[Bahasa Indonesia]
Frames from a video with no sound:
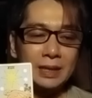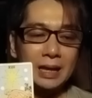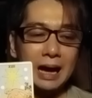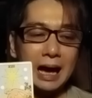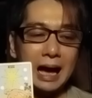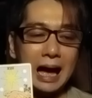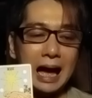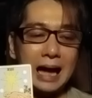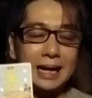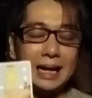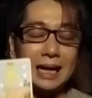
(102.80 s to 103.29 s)

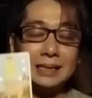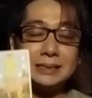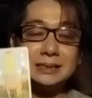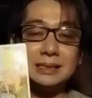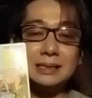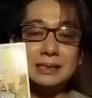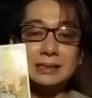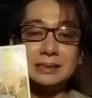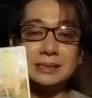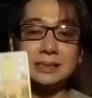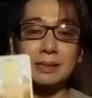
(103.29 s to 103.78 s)
ada
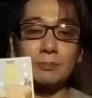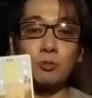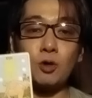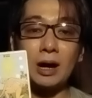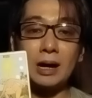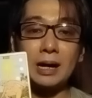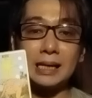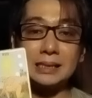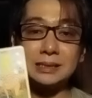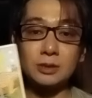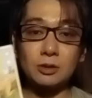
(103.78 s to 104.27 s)

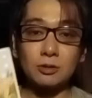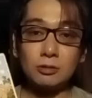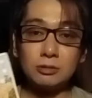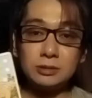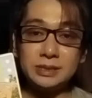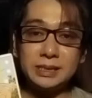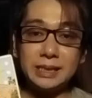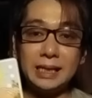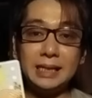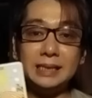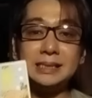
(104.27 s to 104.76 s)
sebuah
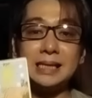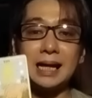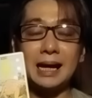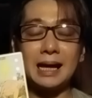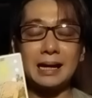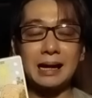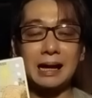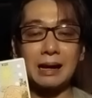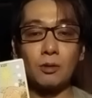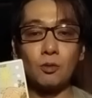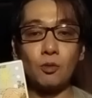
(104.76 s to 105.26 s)
resolusi
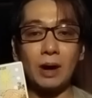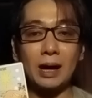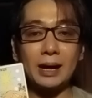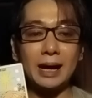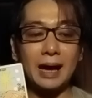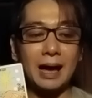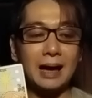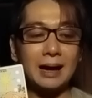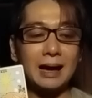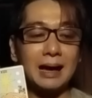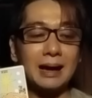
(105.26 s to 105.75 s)
jalan keluar
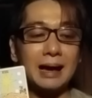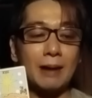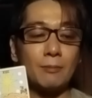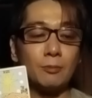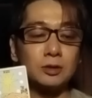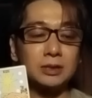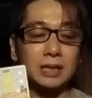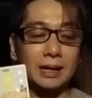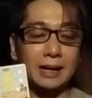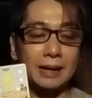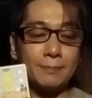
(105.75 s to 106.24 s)
yang akan
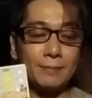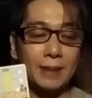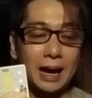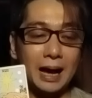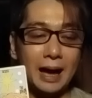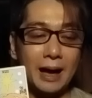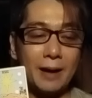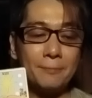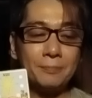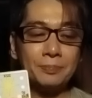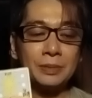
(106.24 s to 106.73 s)
kamu
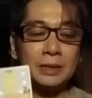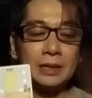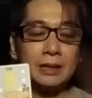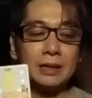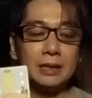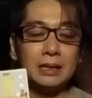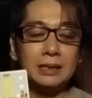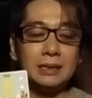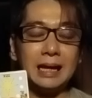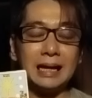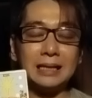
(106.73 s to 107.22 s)
terima,
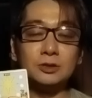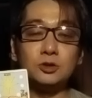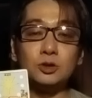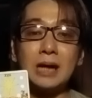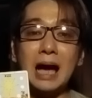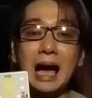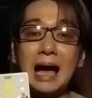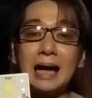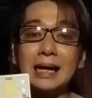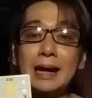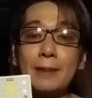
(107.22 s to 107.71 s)
dan
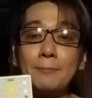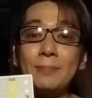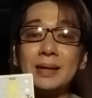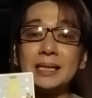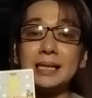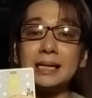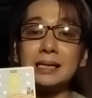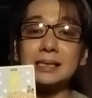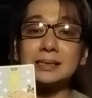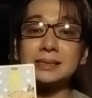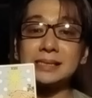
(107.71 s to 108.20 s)
juga ada
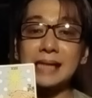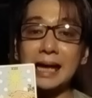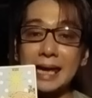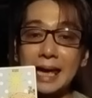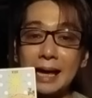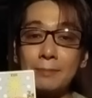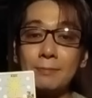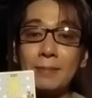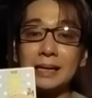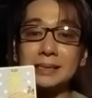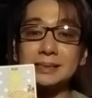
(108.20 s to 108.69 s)

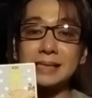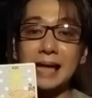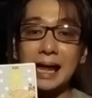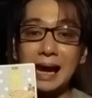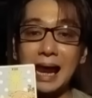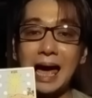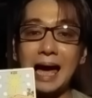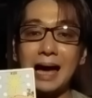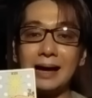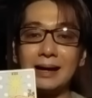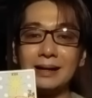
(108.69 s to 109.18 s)
penyelesaian
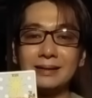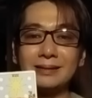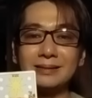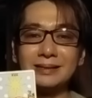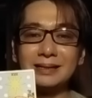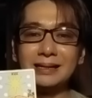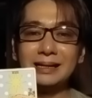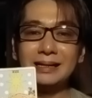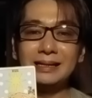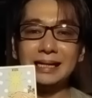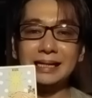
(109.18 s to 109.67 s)
masalah
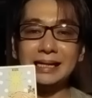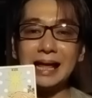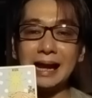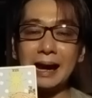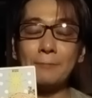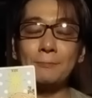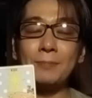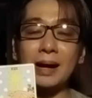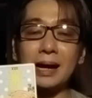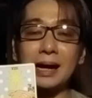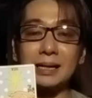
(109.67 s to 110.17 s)
di
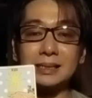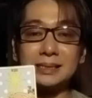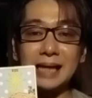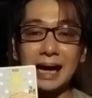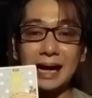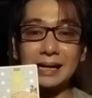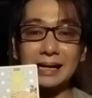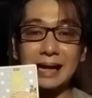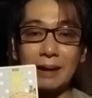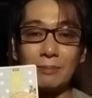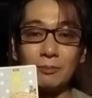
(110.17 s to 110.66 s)
dalam
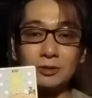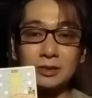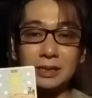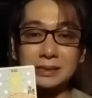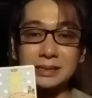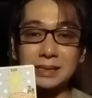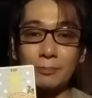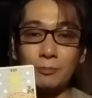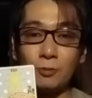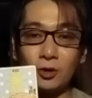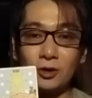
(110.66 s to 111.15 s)
pekerjaan kamu
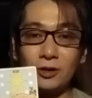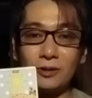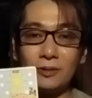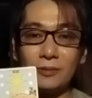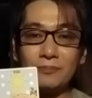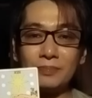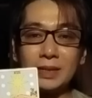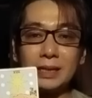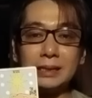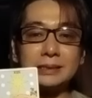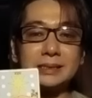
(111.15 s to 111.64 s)
tersebut,
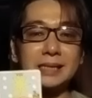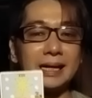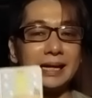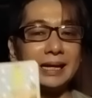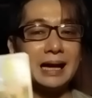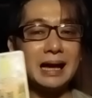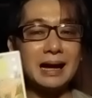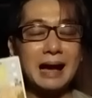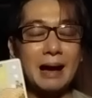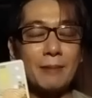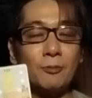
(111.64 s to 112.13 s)

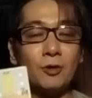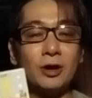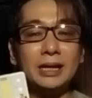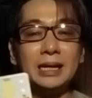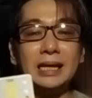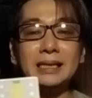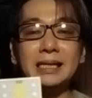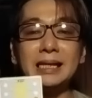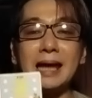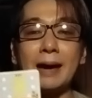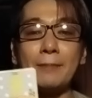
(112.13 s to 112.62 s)
sehingga kamu
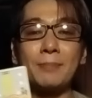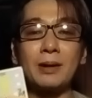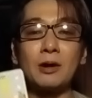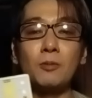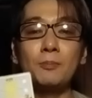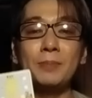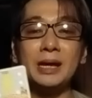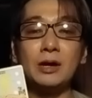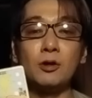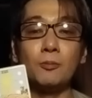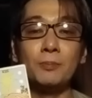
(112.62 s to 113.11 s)
ini tidak perlu
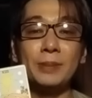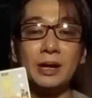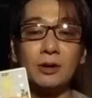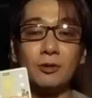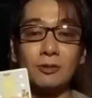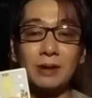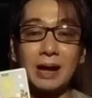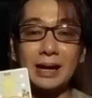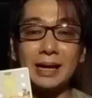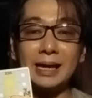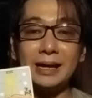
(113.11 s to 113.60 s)

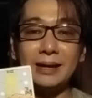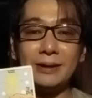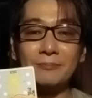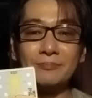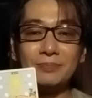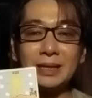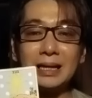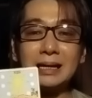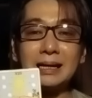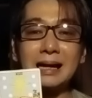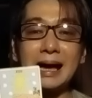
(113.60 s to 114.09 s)
bingung-bingung lagi
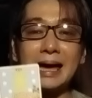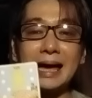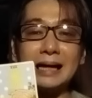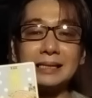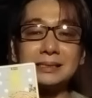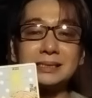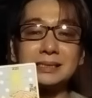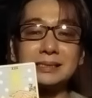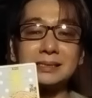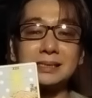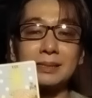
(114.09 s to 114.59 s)
kayak
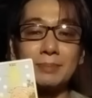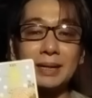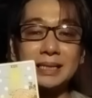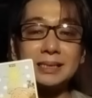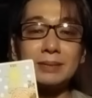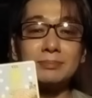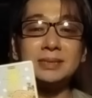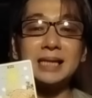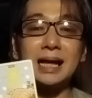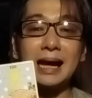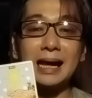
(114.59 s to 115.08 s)

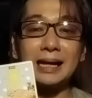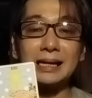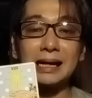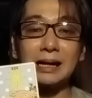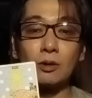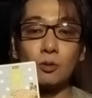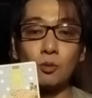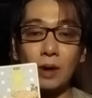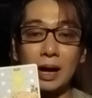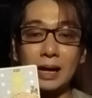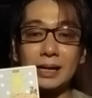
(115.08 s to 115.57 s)
semacam jalan
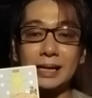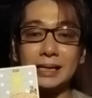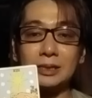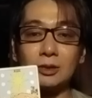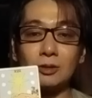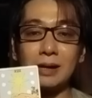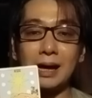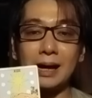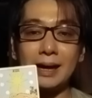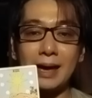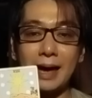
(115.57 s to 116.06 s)
keluar
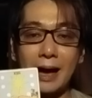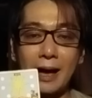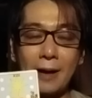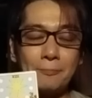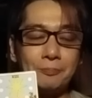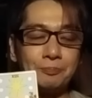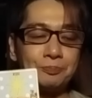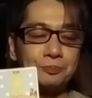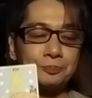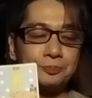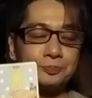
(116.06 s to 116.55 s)
gitulah
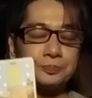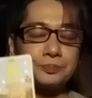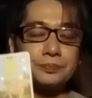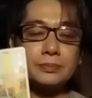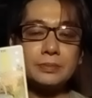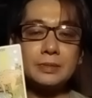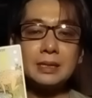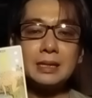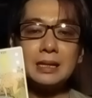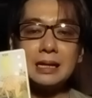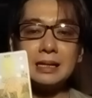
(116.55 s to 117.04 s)
ya.
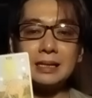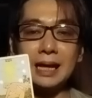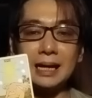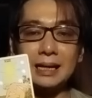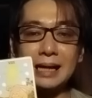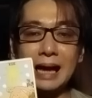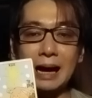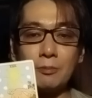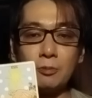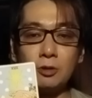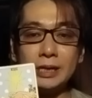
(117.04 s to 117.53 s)
Dan
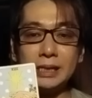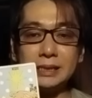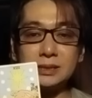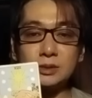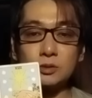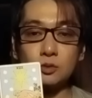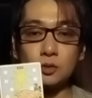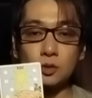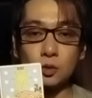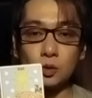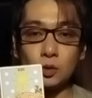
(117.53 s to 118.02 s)
kamu
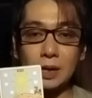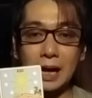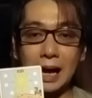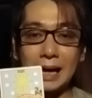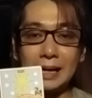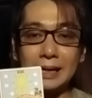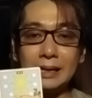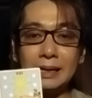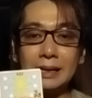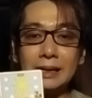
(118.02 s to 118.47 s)
disuruh kan